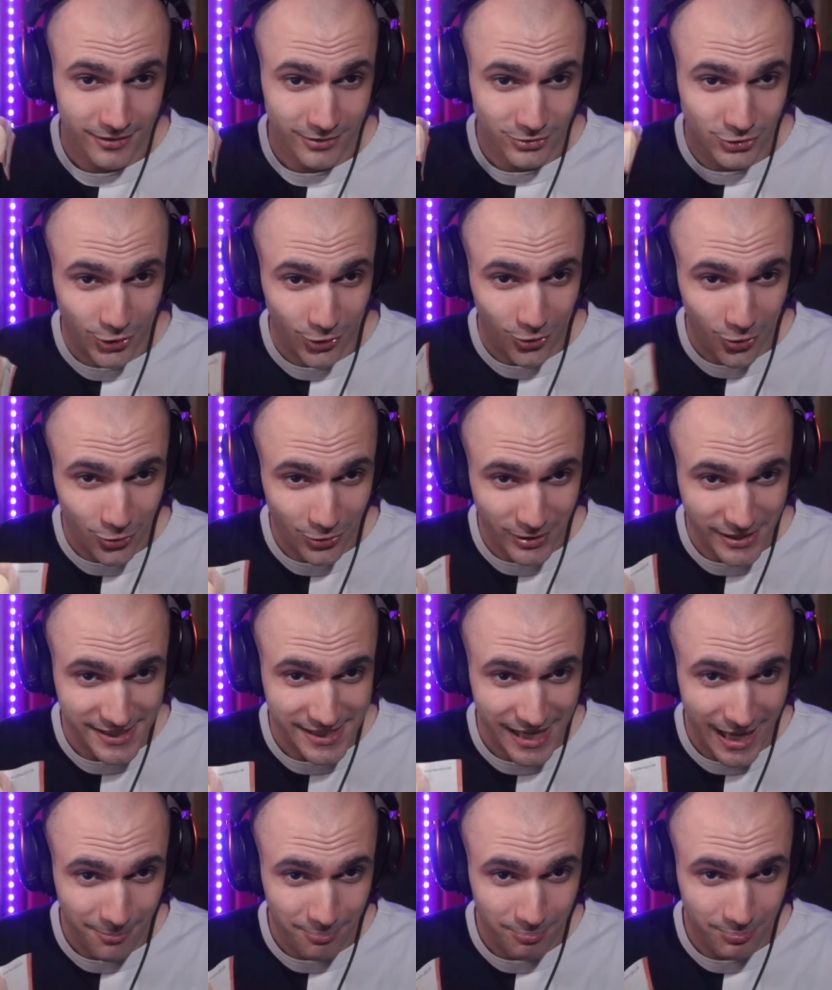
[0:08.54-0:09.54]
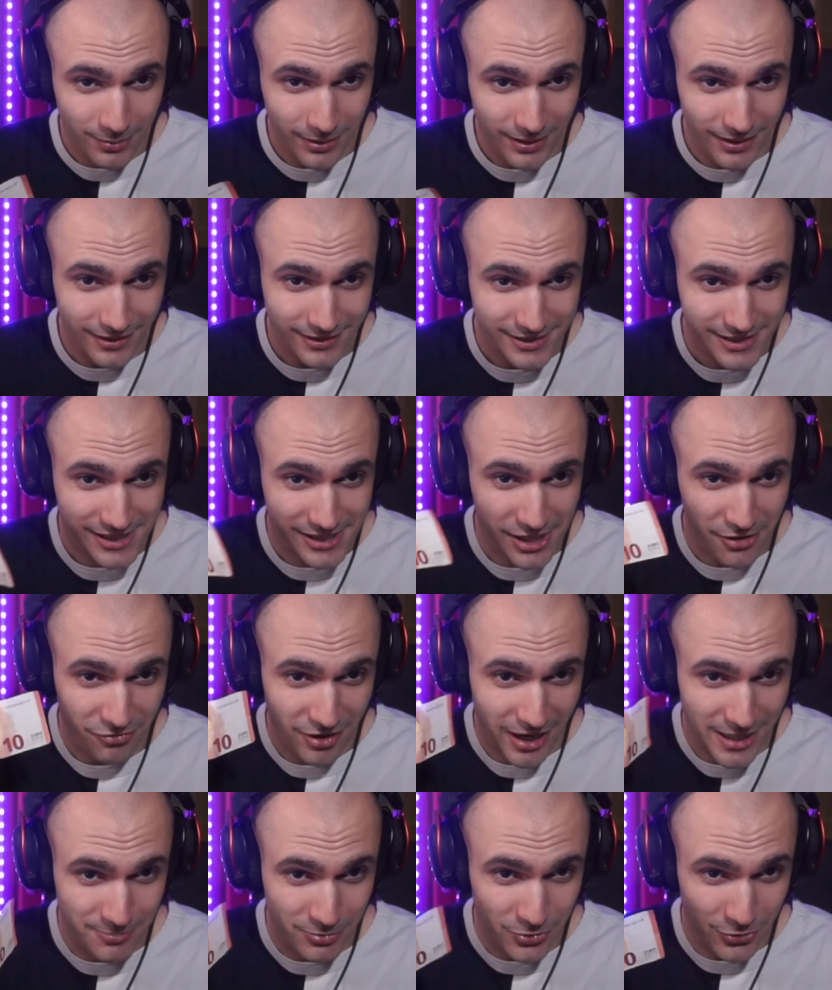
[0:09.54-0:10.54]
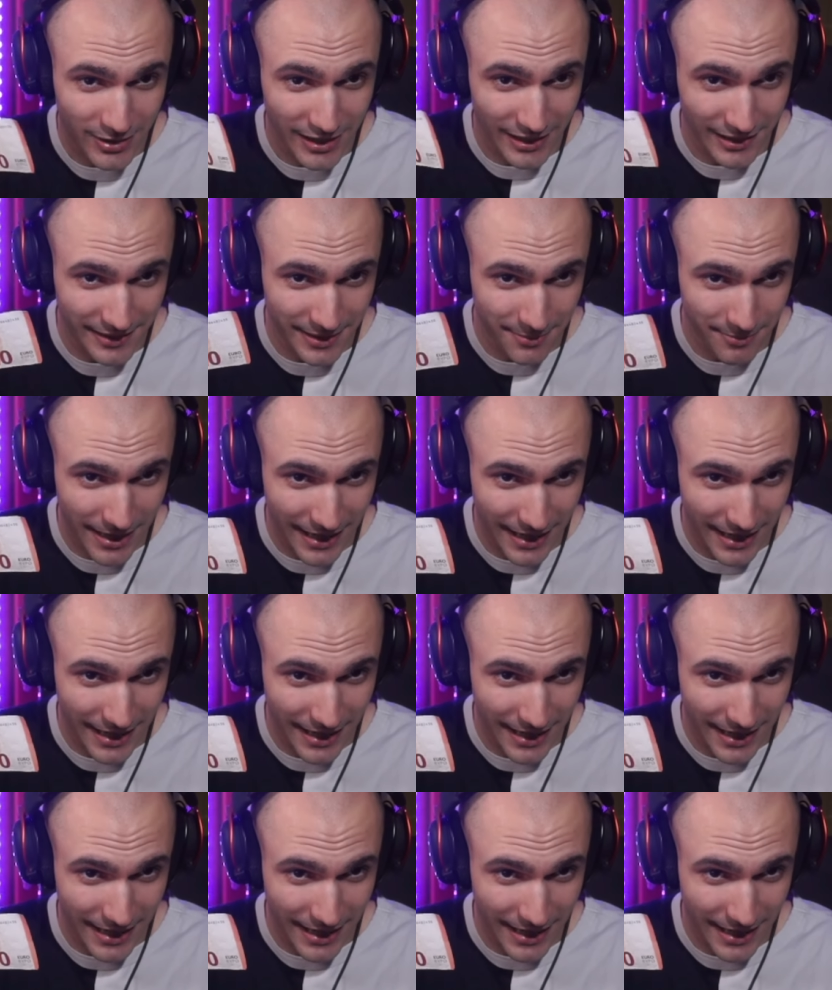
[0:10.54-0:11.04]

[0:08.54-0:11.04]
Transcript: Gioco con i sub, se fai più kill di